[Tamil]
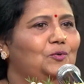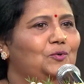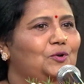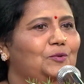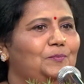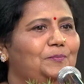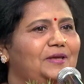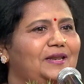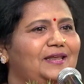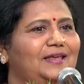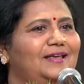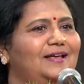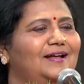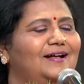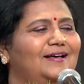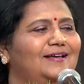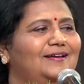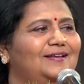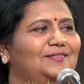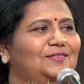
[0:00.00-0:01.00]
ஒரு பெரிய
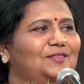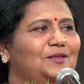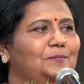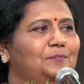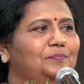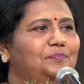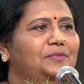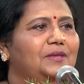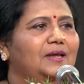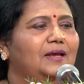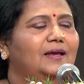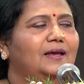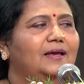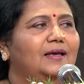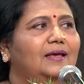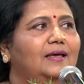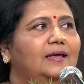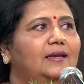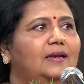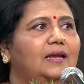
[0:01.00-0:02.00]
ஆனந்தம்
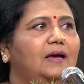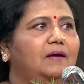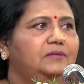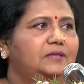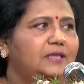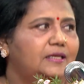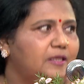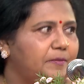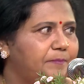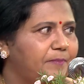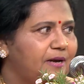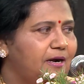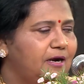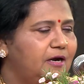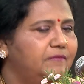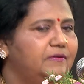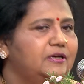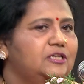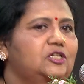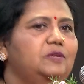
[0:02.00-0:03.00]
நான் வந்து இந்த
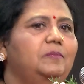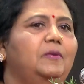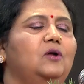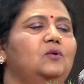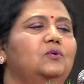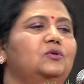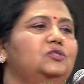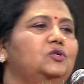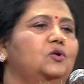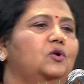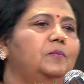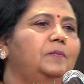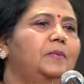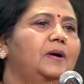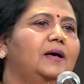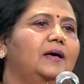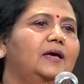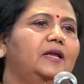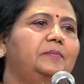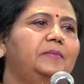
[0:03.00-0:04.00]
பன்னெண்டு வருஷமாக கொஞ்சம் ரொம்ப
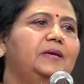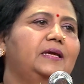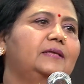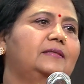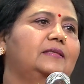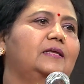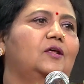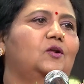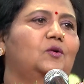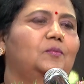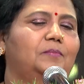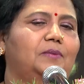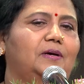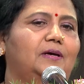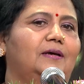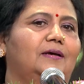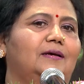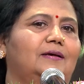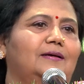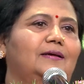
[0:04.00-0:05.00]
ஆன்மீகத்தில் ரொம்ப
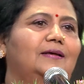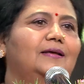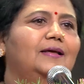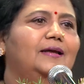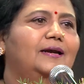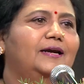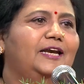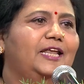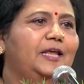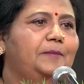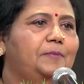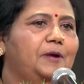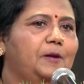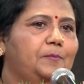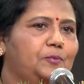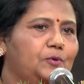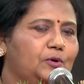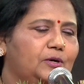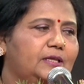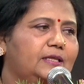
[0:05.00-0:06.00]
டீப்பாக
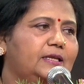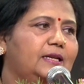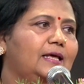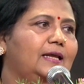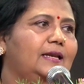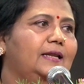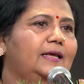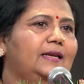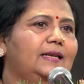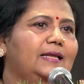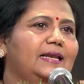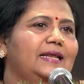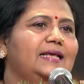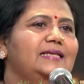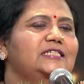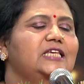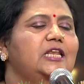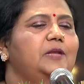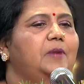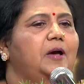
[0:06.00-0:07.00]
போனதுனால நிறைய
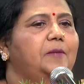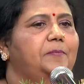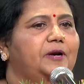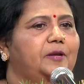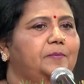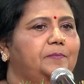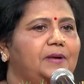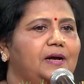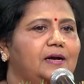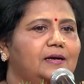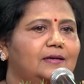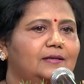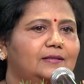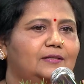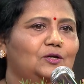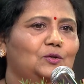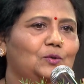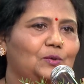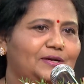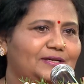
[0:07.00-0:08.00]
சினிமா படம்
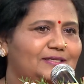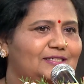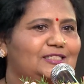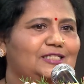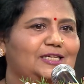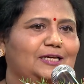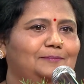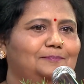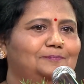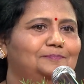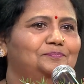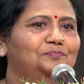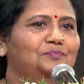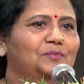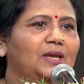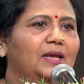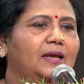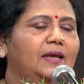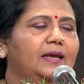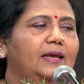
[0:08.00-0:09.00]
பார்க்குறத குறைச்சிட்டேன்
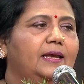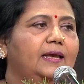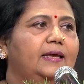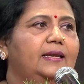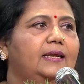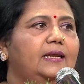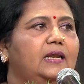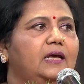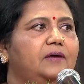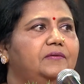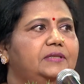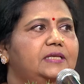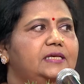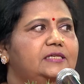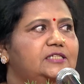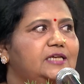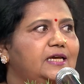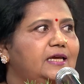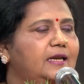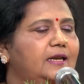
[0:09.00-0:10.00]
ஏன்னா நான் வந்து
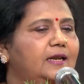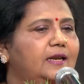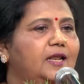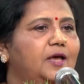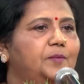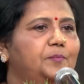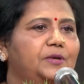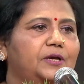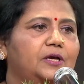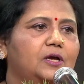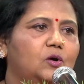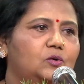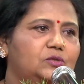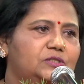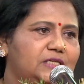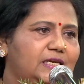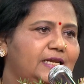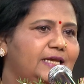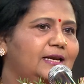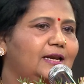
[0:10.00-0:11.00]
ஜெயிலெல்லாம் போய்
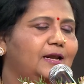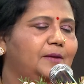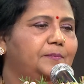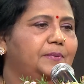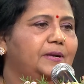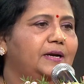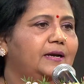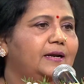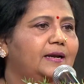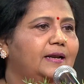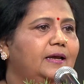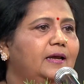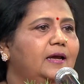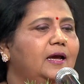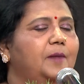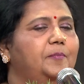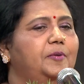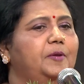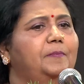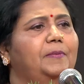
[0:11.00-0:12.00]
கவுன்சிலிங்லாம் பண்ணுறேன்
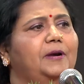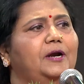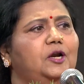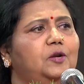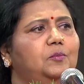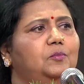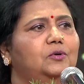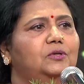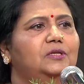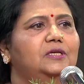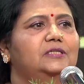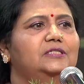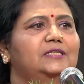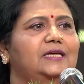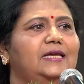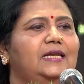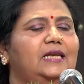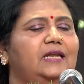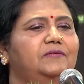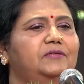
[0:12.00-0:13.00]
அப்படி பண்ணும்போது
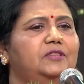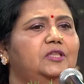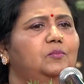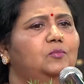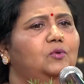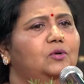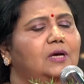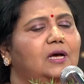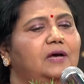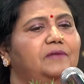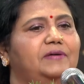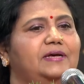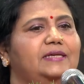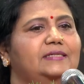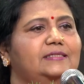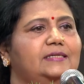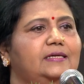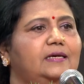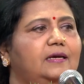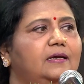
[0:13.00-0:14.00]
ஜெயிலில் வந்து
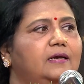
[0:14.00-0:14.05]
முக்காவாசி